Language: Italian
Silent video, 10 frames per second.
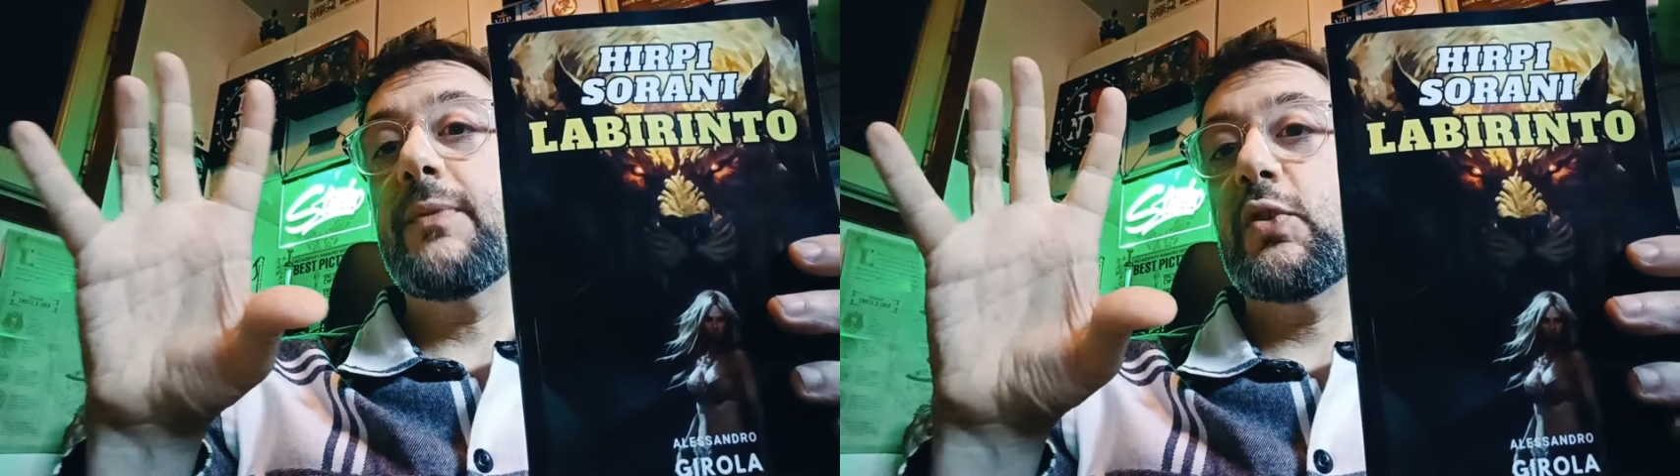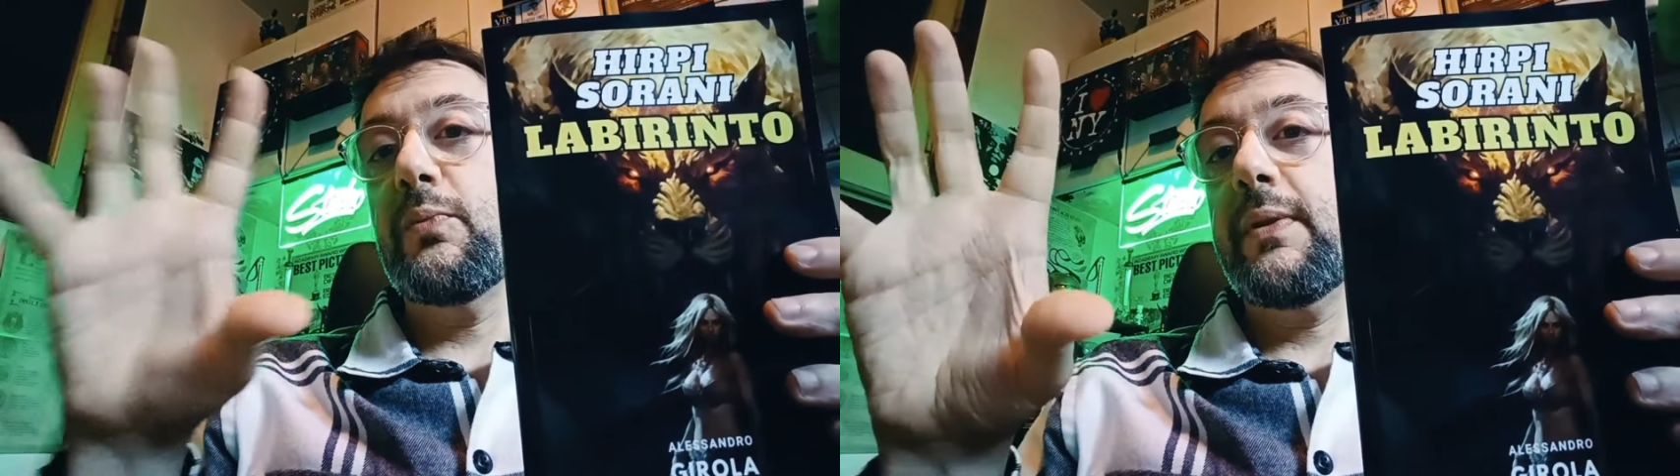
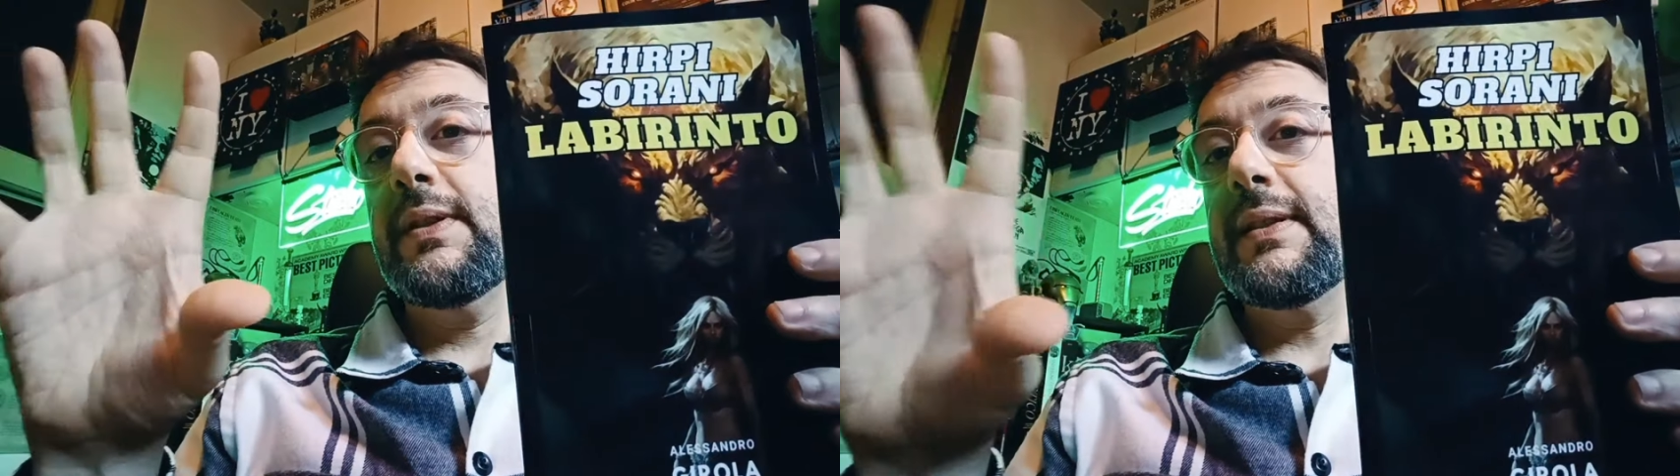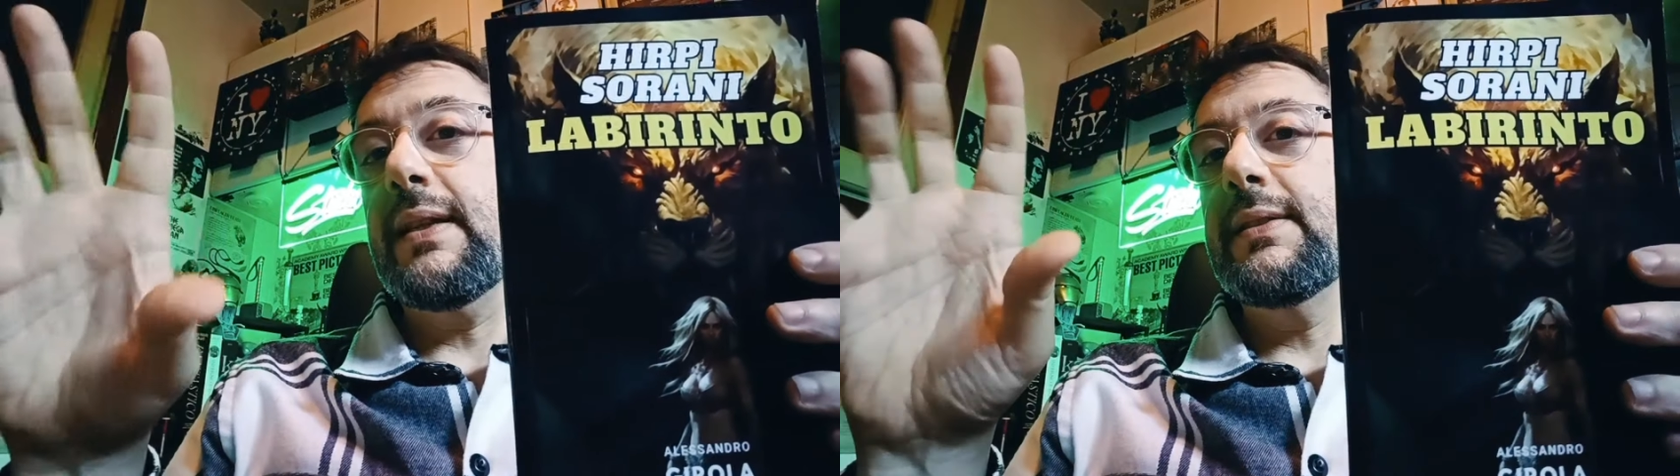sono
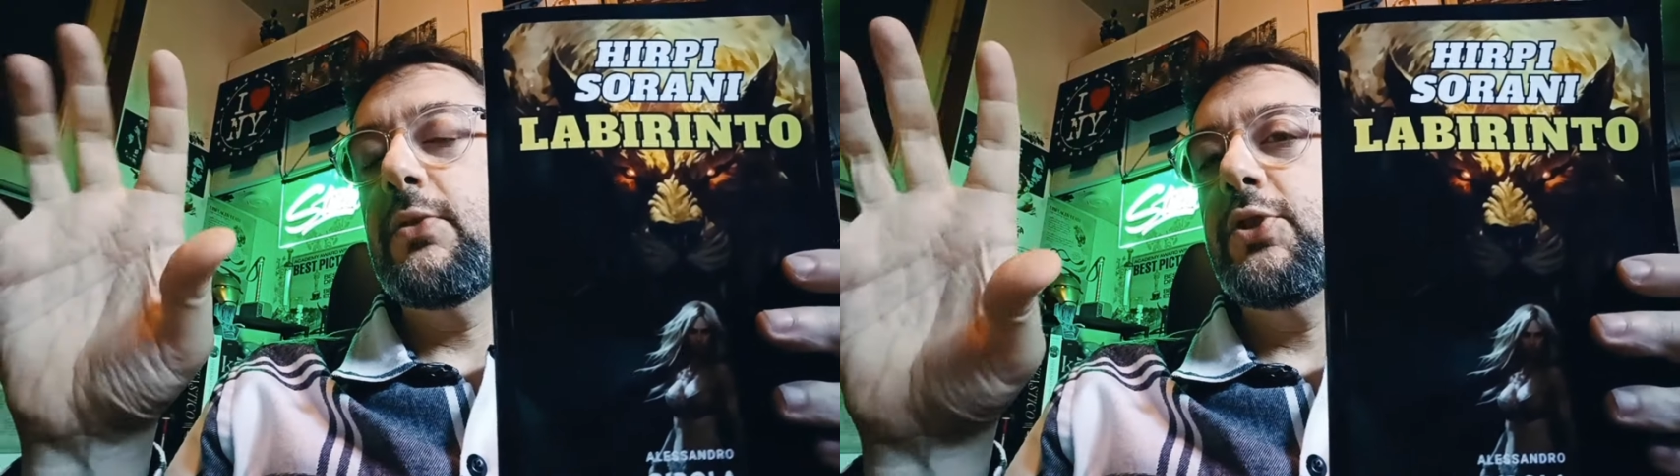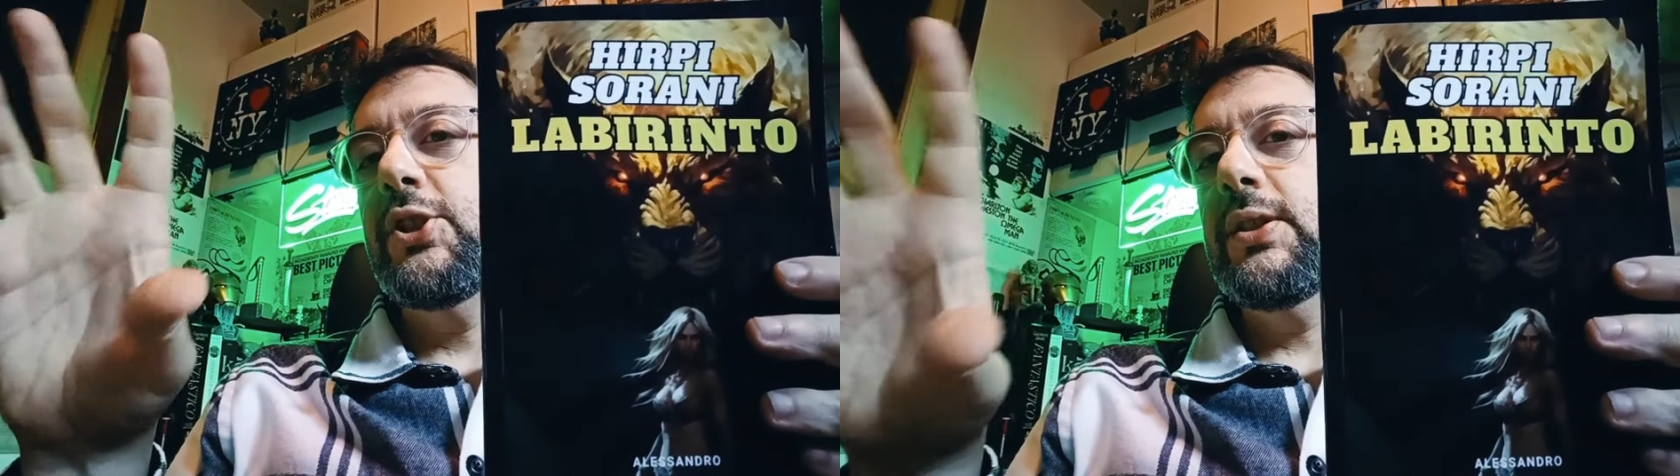previste altre
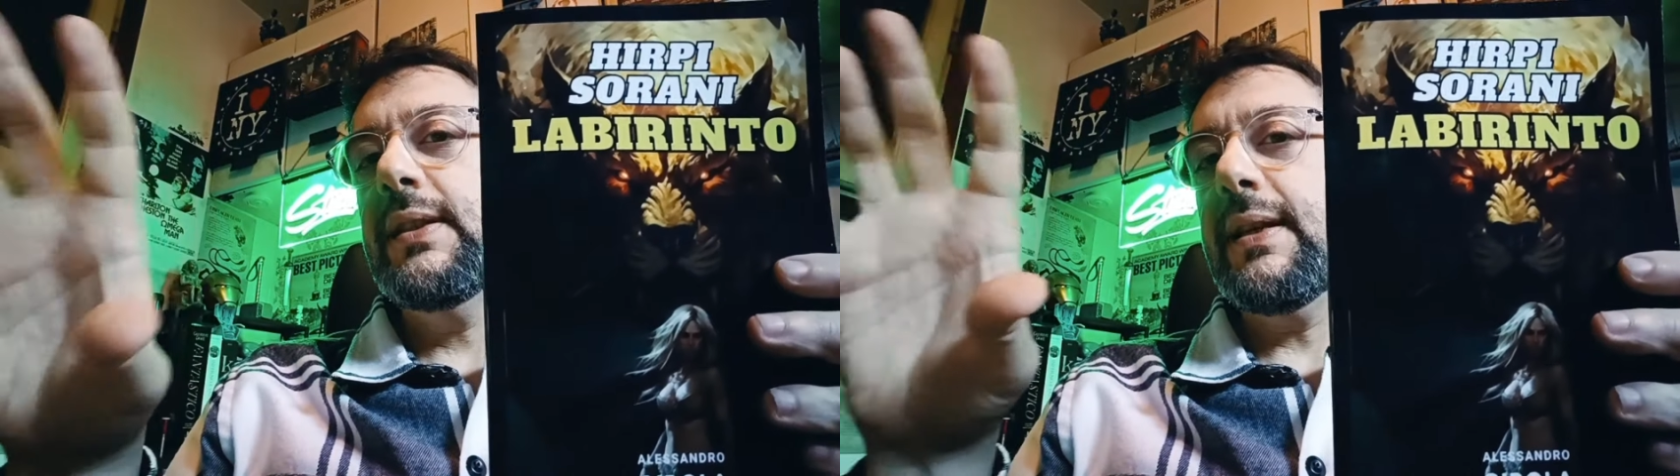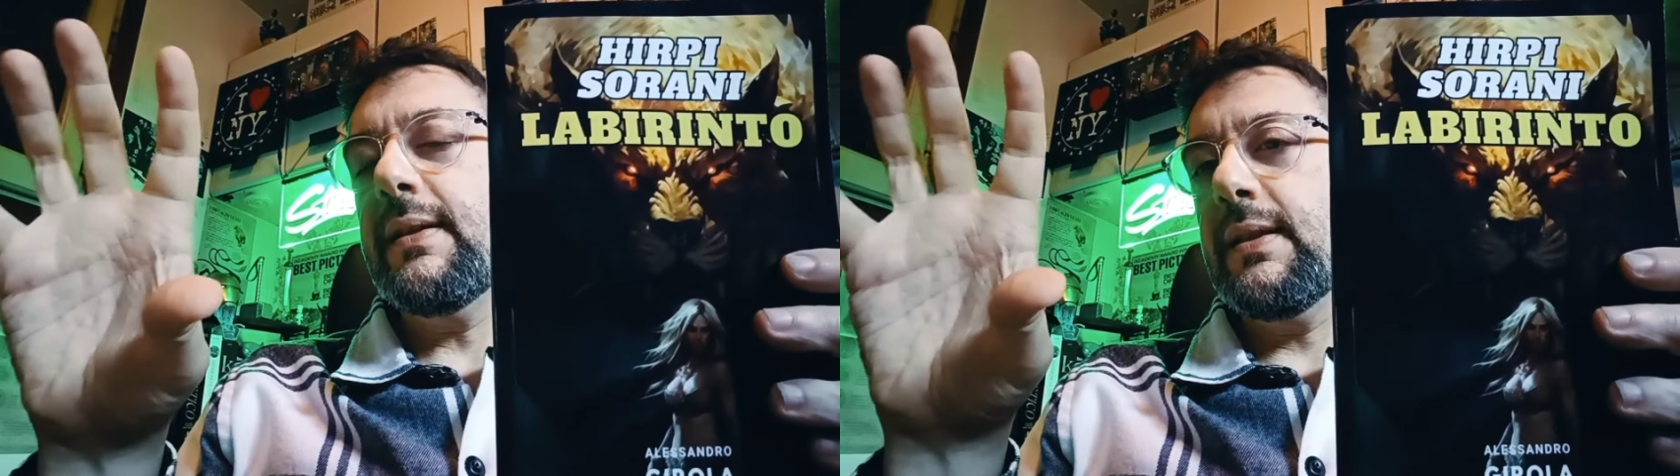
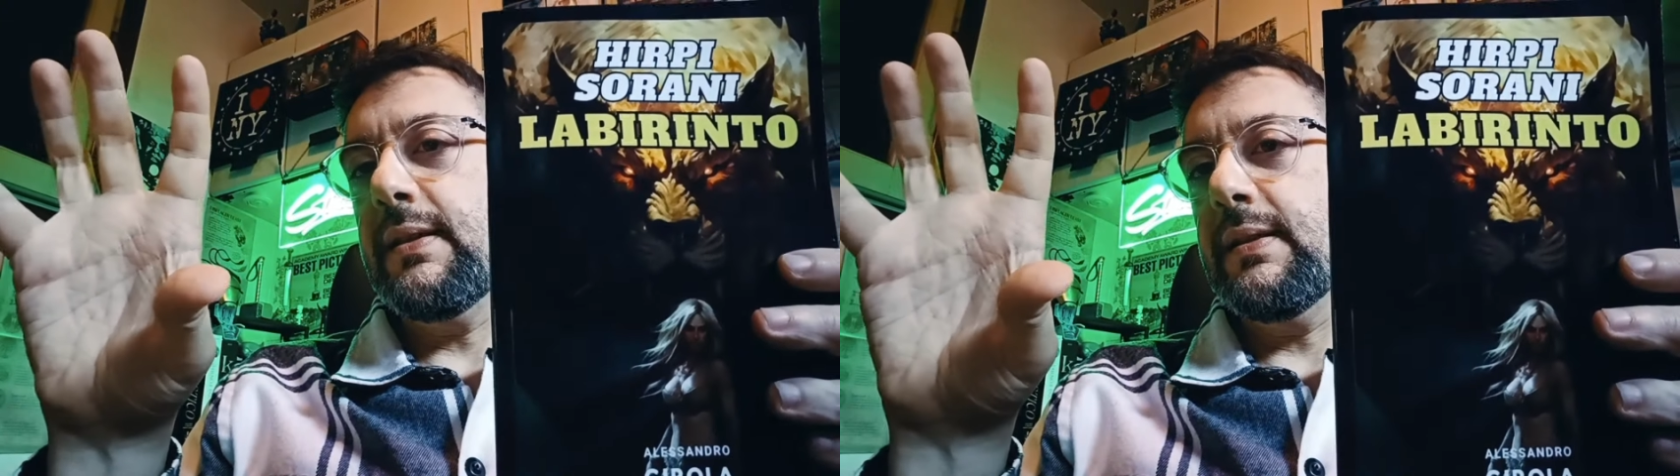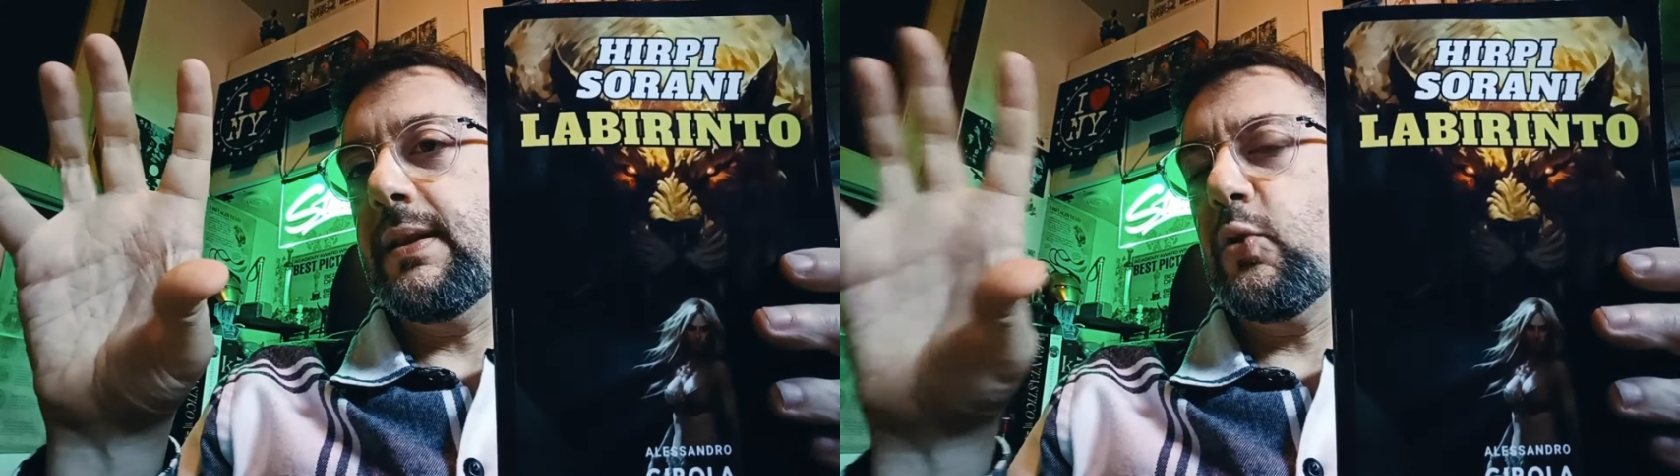uscite
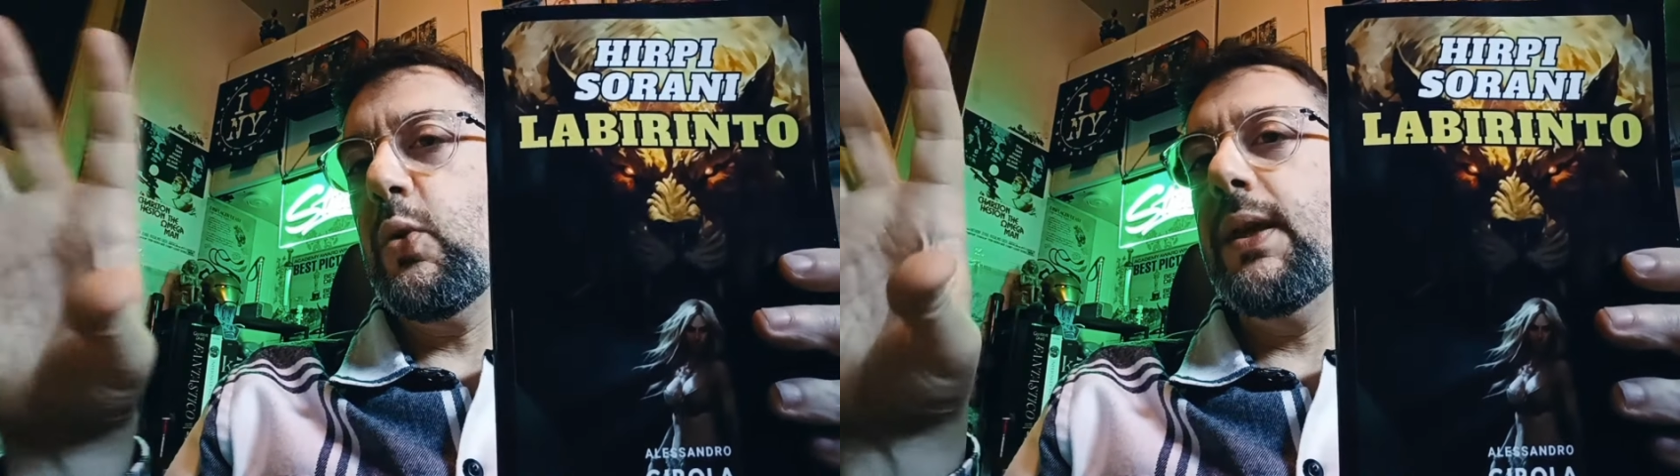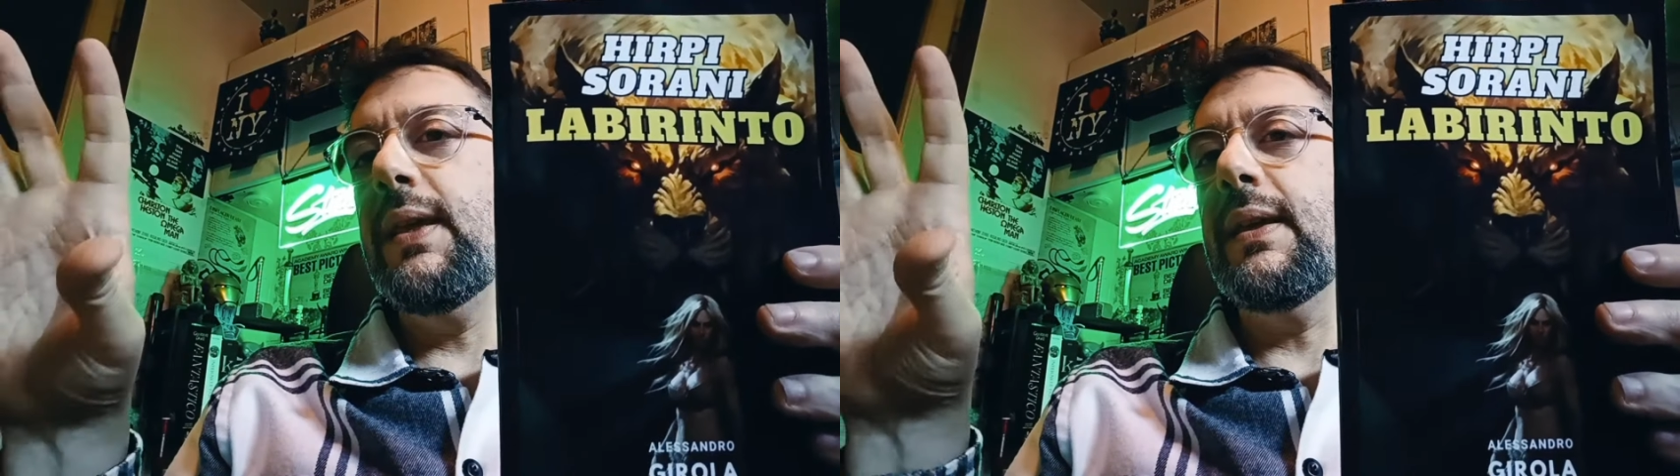da
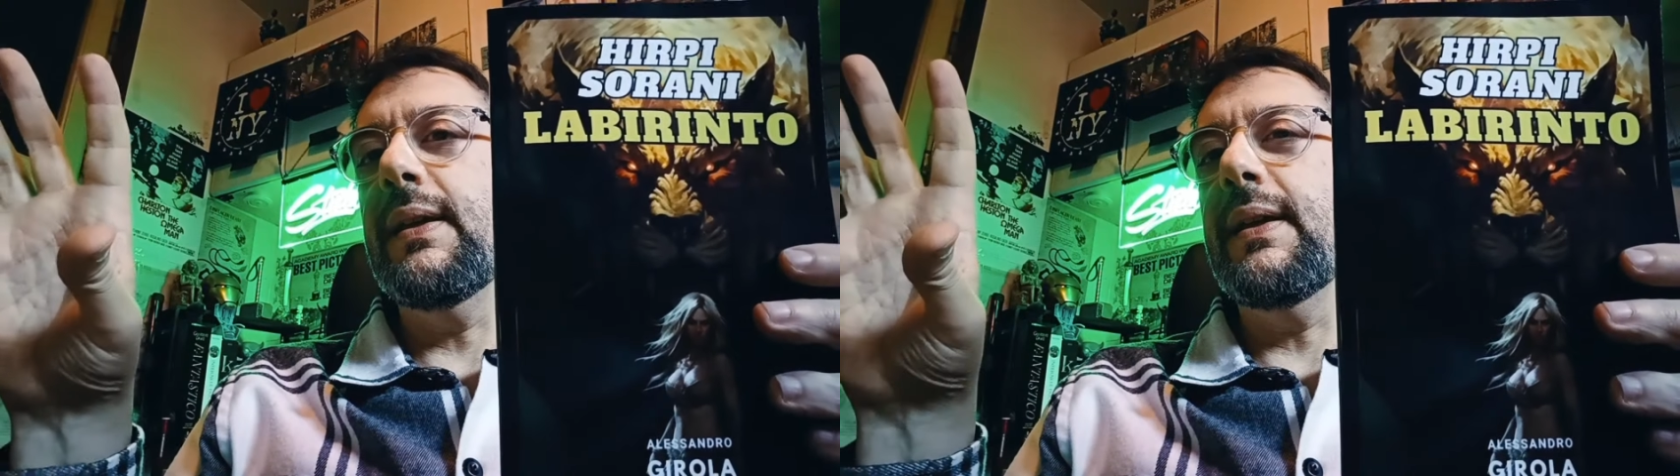qui eh,